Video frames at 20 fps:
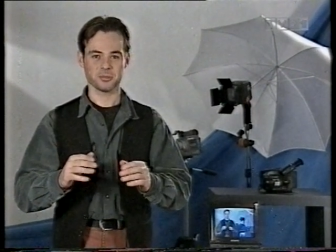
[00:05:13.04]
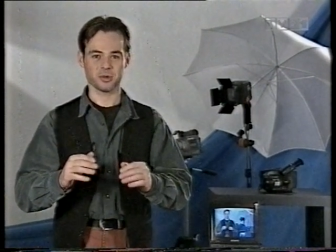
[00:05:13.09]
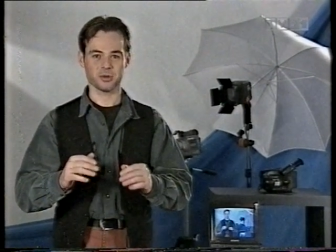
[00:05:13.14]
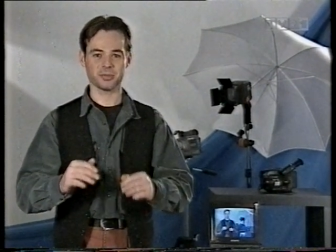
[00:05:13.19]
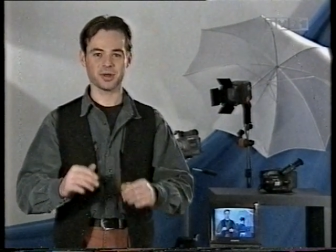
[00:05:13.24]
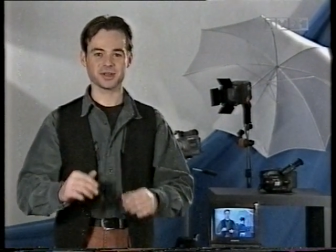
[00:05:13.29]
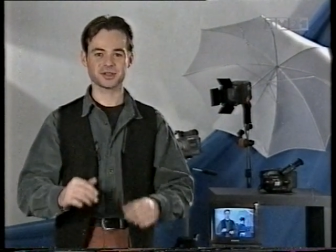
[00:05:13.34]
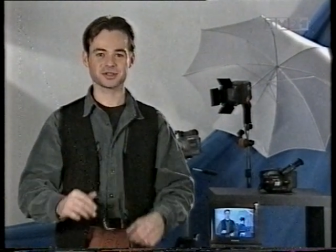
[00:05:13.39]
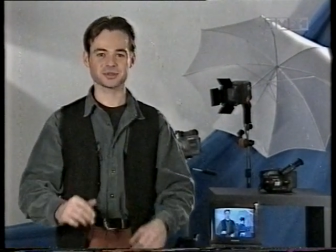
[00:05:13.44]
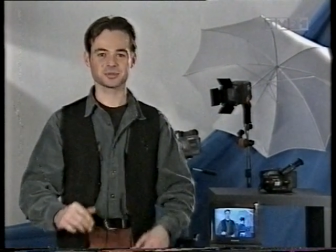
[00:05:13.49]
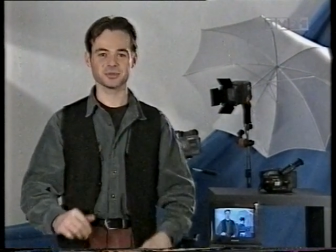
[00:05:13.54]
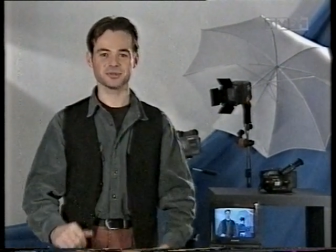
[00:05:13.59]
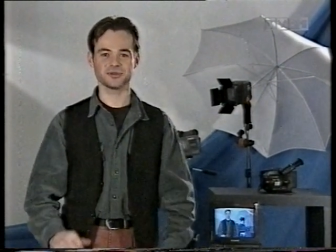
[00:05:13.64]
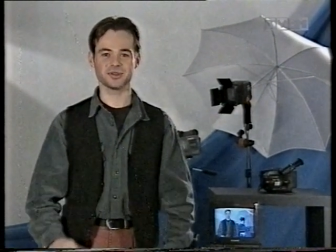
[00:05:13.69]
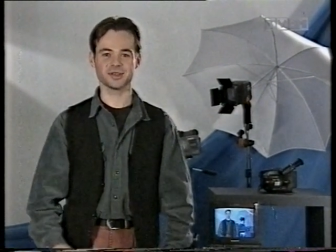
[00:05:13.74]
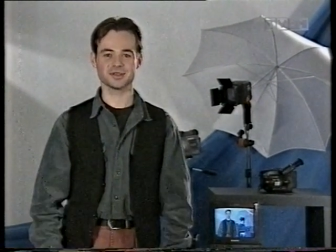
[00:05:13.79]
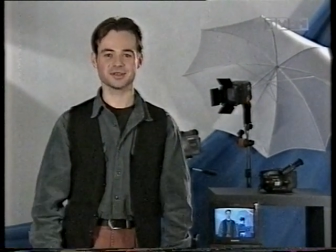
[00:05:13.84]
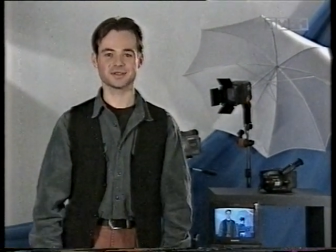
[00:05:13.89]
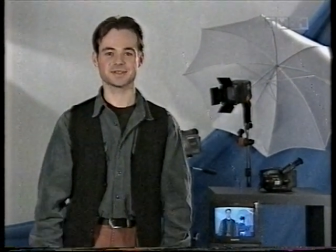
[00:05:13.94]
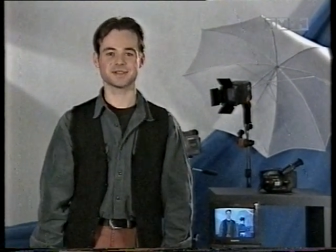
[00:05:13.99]
Popatrzmy
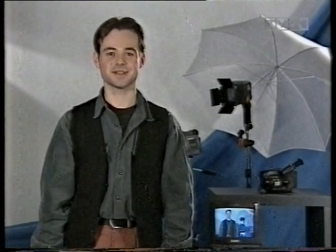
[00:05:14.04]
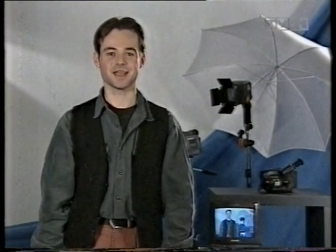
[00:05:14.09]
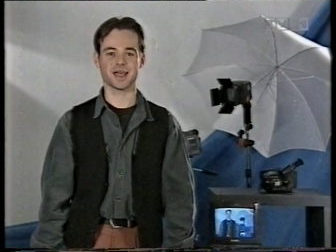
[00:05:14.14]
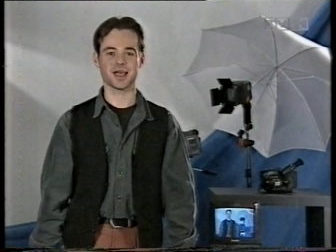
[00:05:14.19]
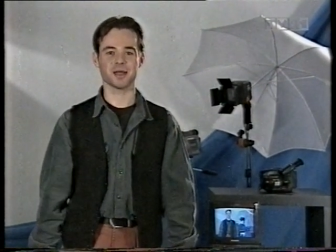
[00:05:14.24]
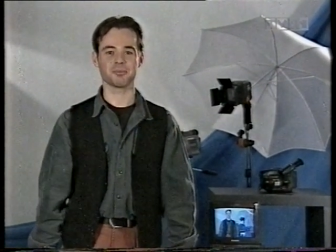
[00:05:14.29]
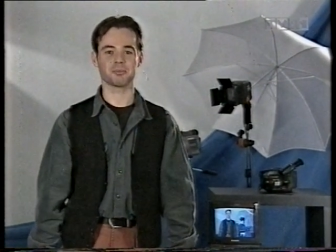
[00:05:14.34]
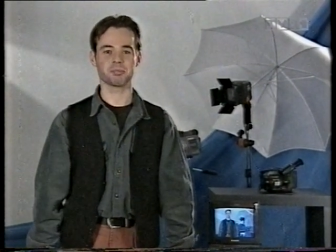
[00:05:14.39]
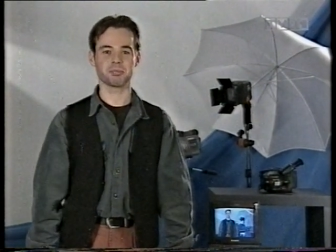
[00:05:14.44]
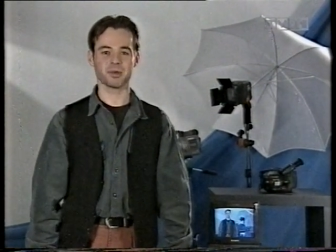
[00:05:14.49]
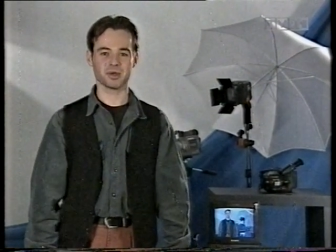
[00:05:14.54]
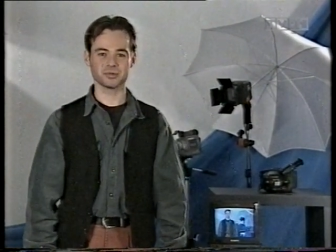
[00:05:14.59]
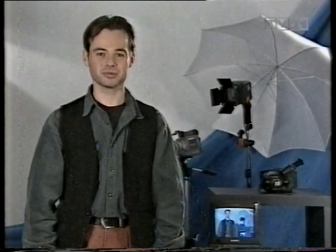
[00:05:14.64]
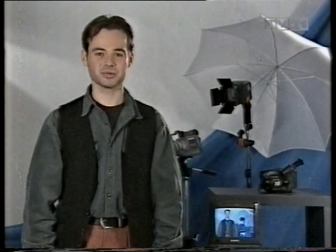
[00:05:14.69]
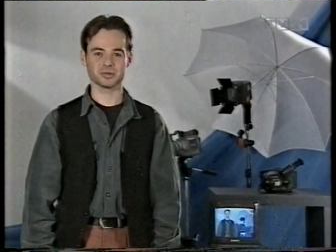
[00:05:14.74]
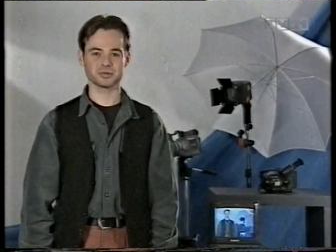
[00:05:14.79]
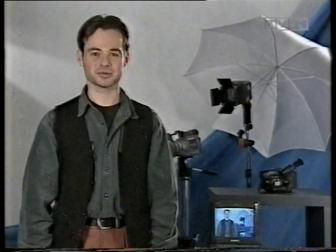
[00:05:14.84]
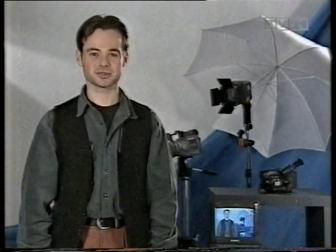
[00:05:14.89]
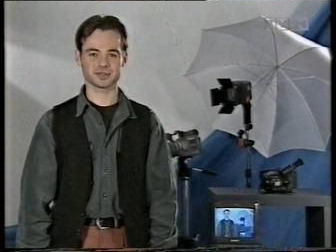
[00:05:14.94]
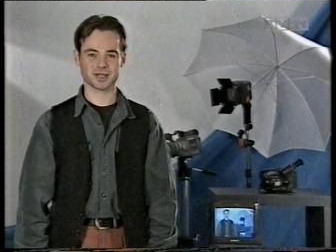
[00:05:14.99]
więc na
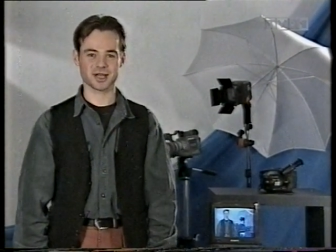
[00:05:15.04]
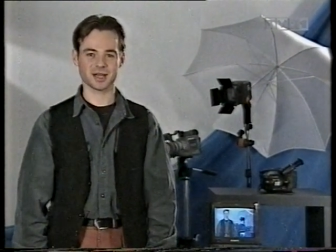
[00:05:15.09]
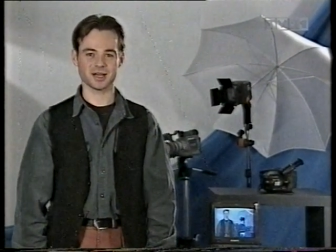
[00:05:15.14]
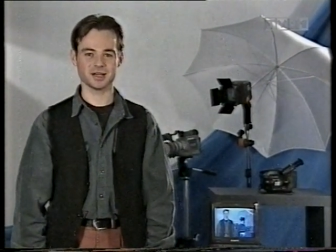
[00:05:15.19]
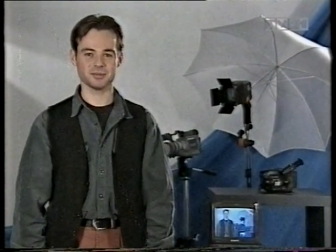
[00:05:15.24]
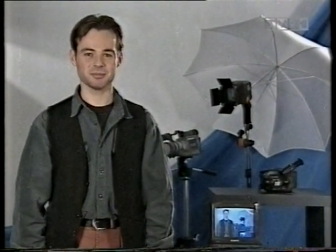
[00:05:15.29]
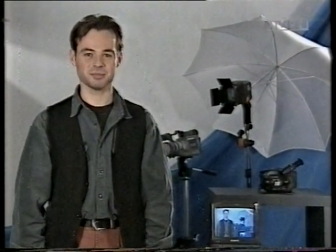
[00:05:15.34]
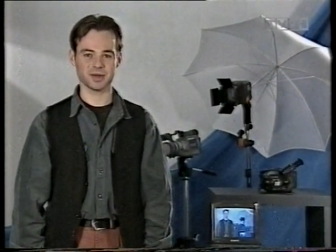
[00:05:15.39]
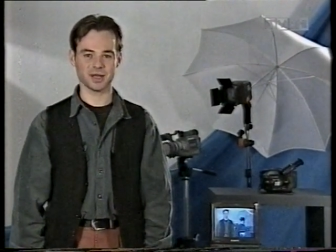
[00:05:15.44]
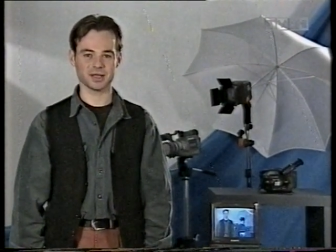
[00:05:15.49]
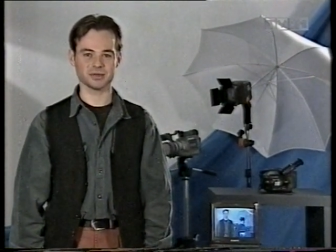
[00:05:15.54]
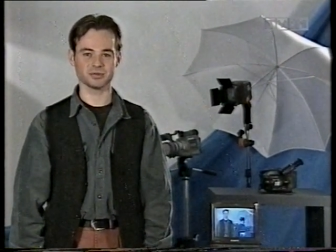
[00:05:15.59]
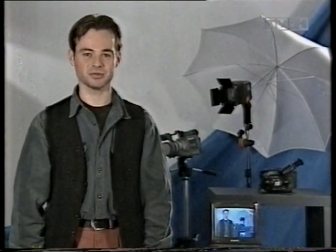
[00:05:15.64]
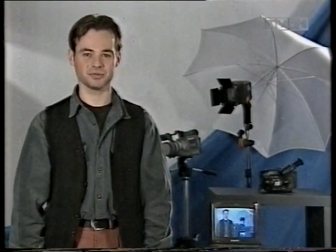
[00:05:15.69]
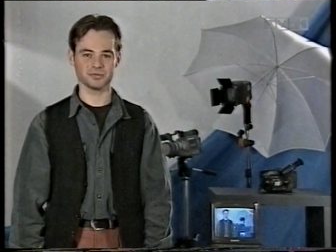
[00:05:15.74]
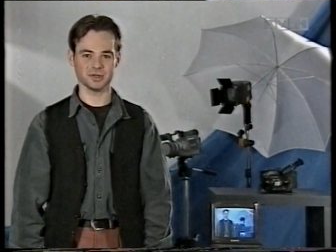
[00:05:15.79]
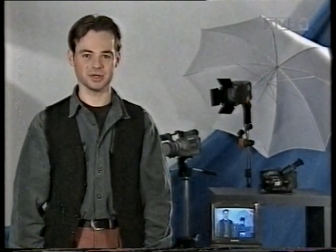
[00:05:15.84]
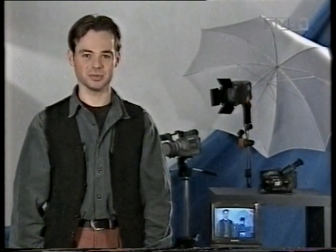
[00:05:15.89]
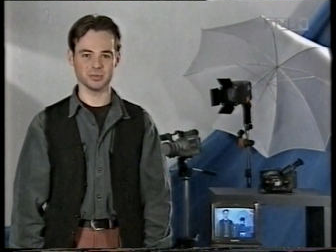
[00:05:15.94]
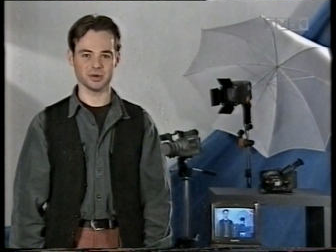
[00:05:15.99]
pełną skalę planów
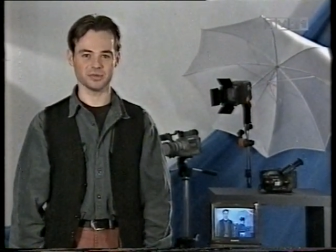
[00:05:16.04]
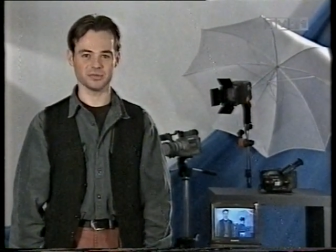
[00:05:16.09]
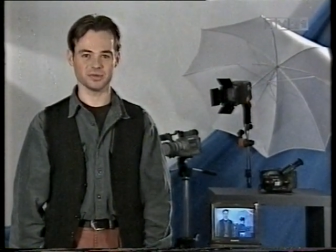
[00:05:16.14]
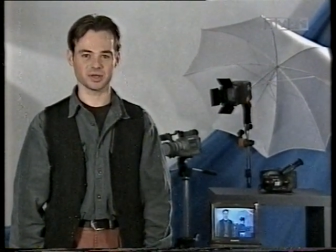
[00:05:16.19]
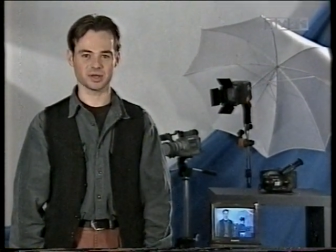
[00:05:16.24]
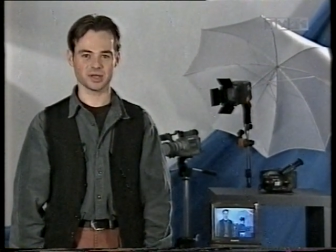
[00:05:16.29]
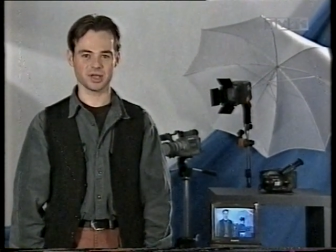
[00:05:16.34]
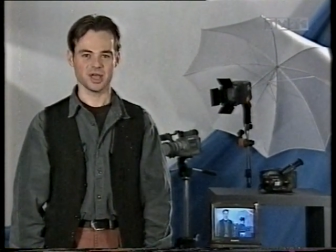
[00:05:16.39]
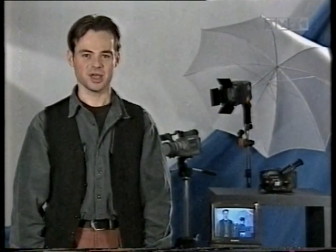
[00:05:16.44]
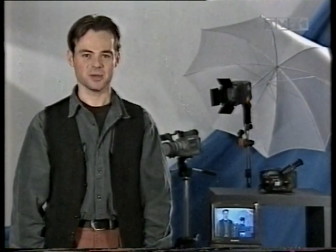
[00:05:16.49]
filmowych.